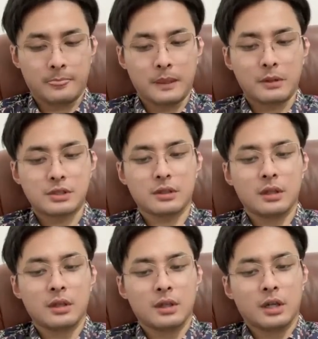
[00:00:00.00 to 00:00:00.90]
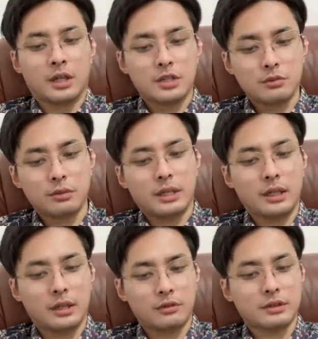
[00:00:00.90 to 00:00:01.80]
他表示，俄中联
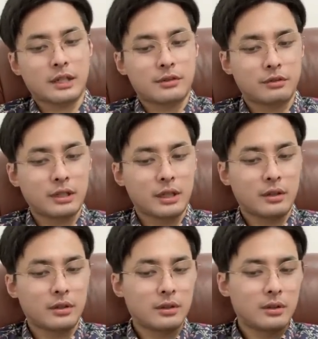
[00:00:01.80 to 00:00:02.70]
合作战训练